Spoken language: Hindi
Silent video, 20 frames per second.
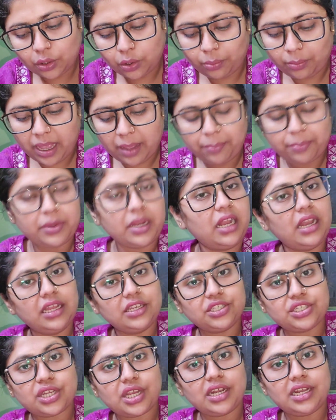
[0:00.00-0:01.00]
तो मैं अपना
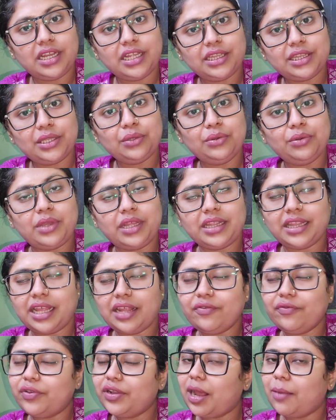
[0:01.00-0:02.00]
लंच कर लेती हूँ एंड
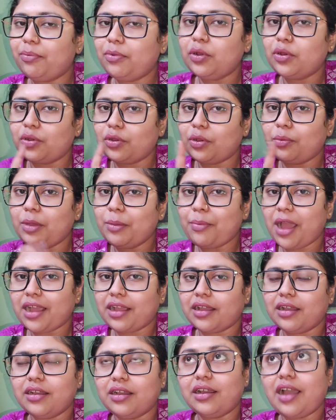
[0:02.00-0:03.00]
देन फिर आप लोग को मैं
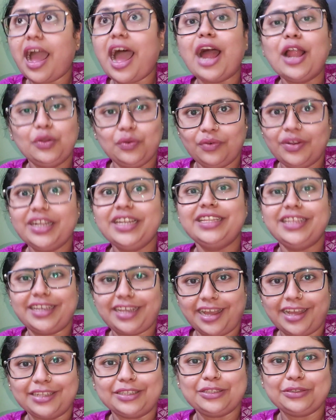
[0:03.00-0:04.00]
आलू वड़ी
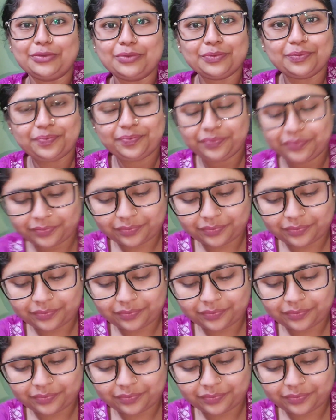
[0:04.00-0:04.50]
दिखाती हूँ